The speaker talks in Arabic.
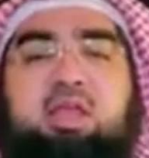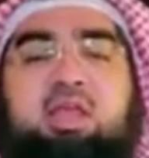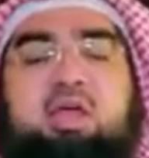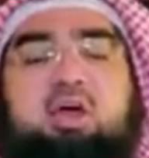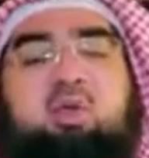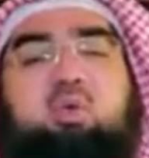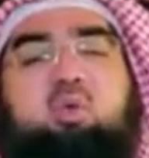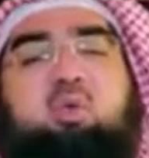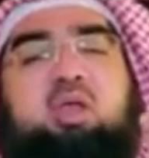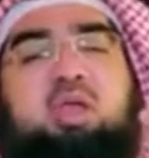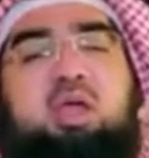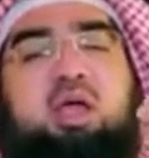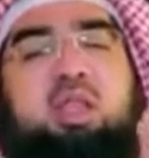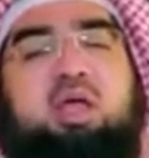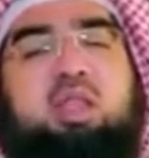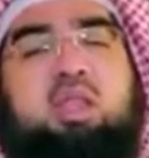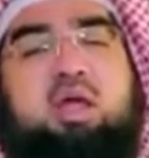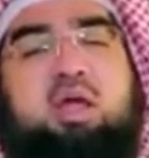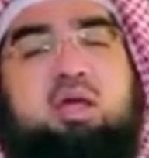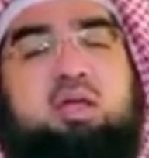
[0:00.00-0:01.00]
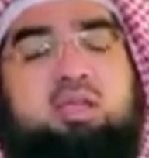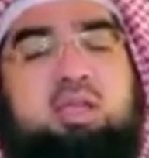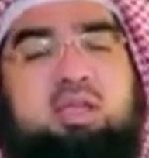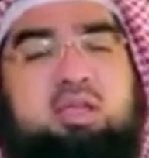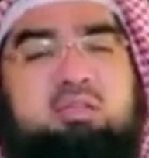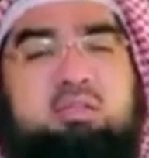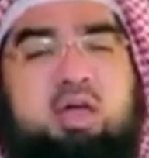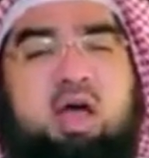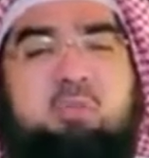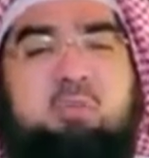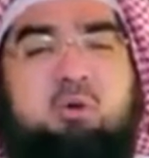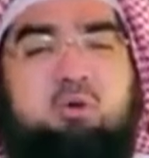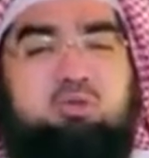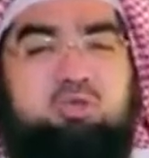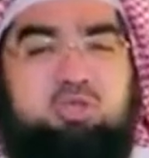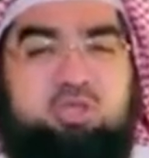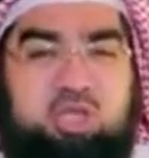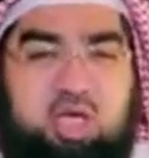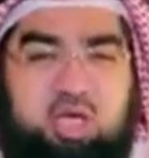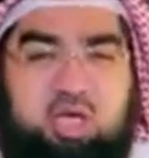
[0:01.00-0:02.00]
ليروي لنا كتابه
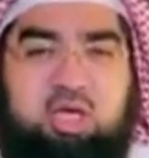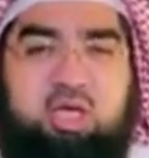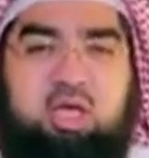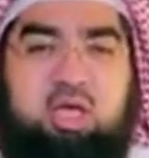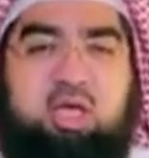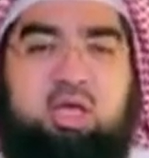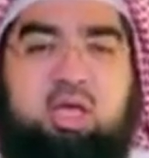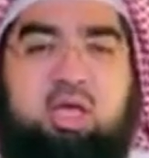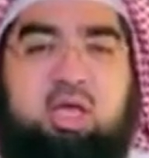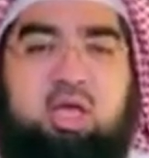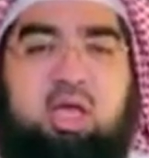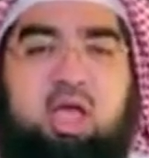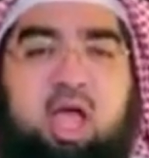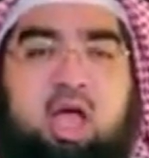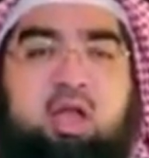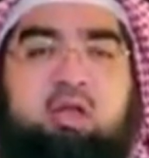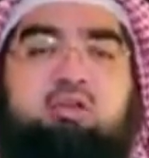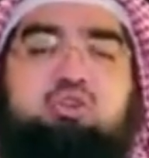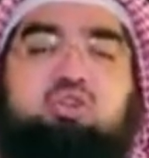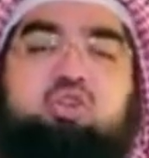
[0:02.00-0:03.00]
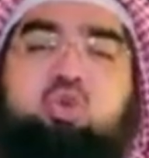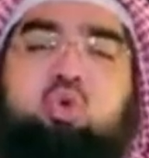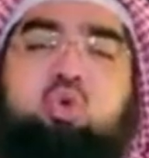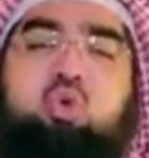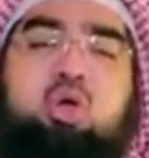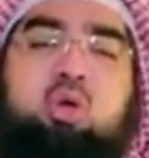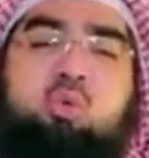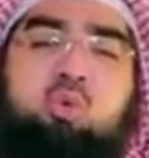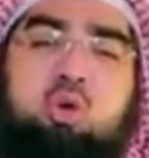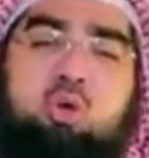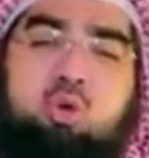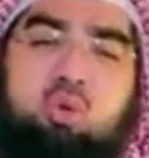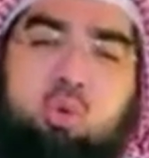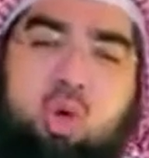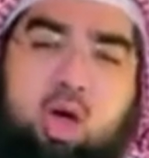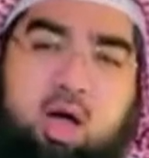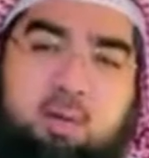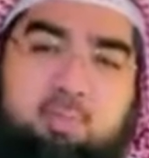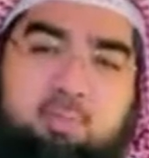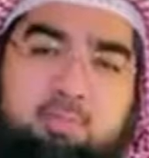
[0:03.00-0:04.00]
الصحيح عن الشيوخ
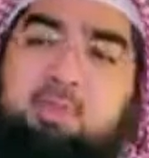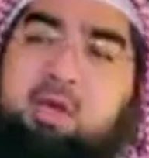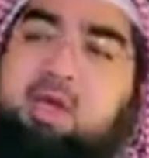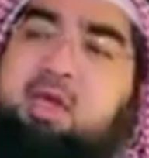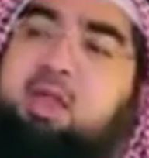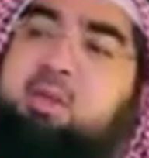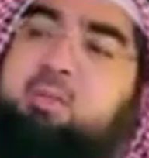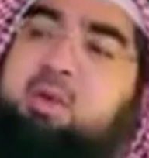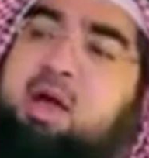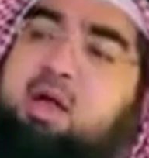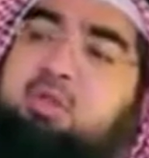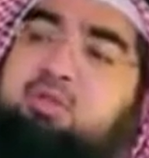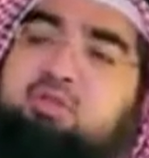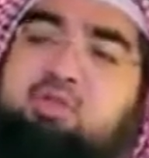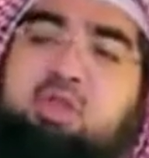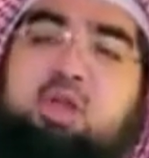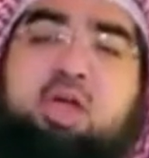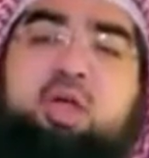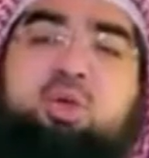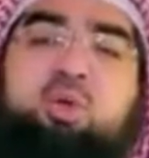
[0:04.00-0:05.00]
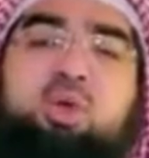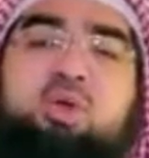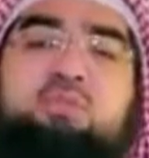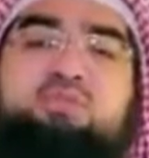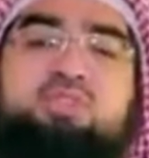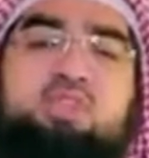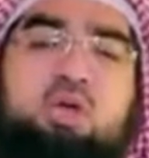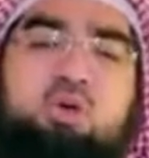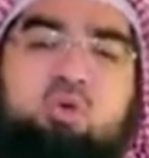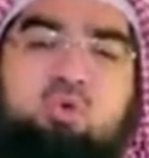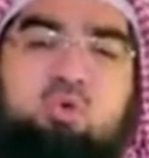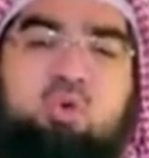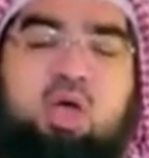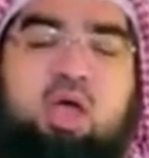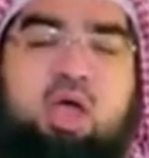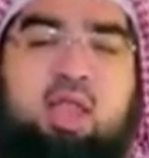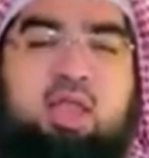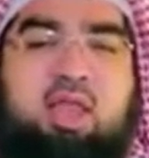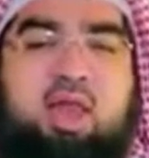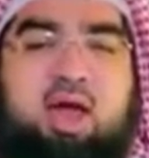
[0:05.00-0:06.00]
والرواة بينما الطاعن نفسه
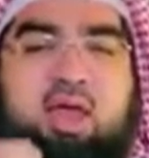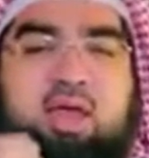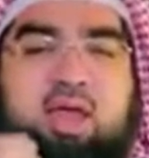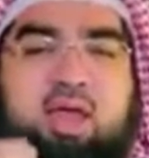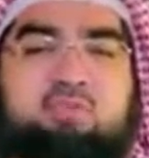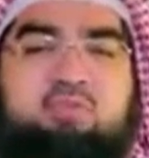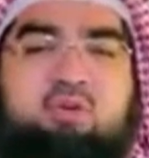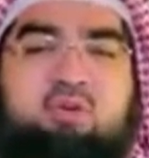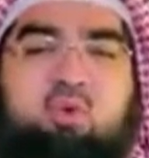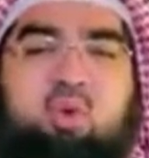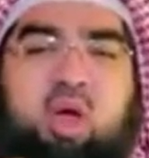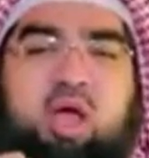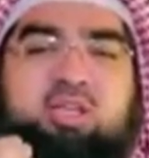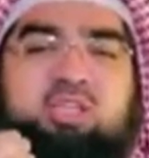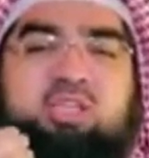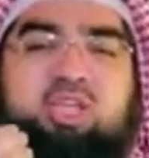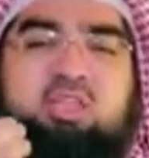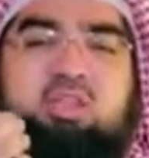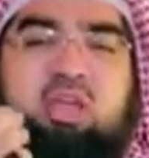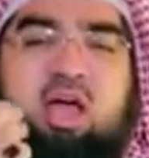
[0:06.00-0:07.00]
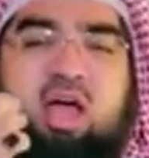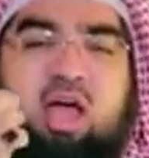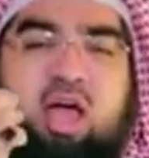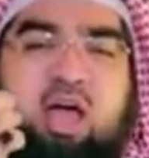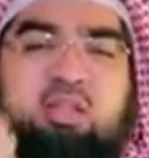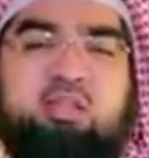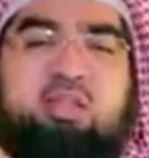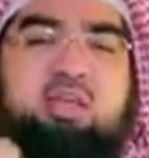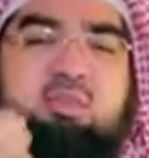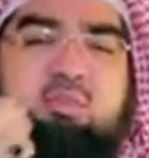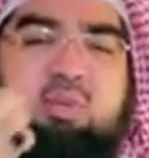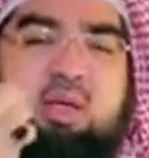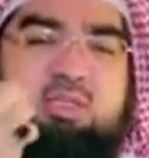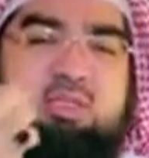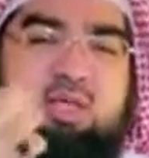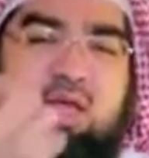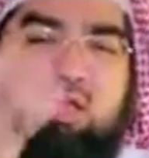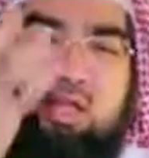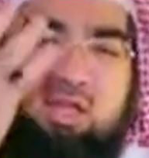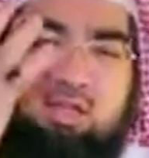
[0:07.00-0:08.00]
لا يحفظ عشرة أحاديث
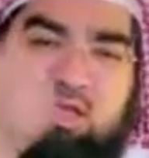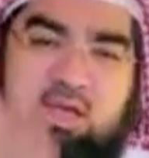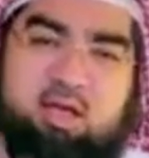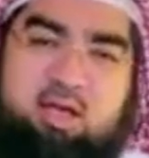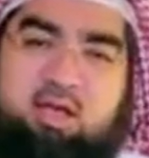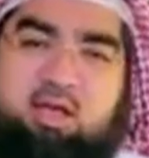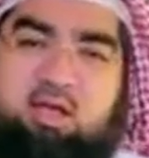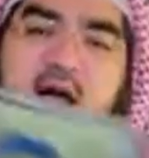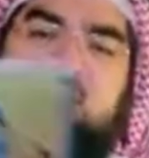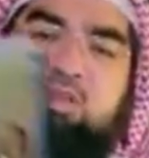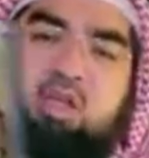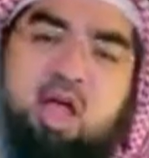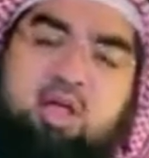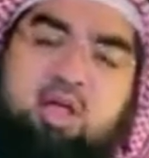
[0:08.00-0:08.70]
بأسانيدها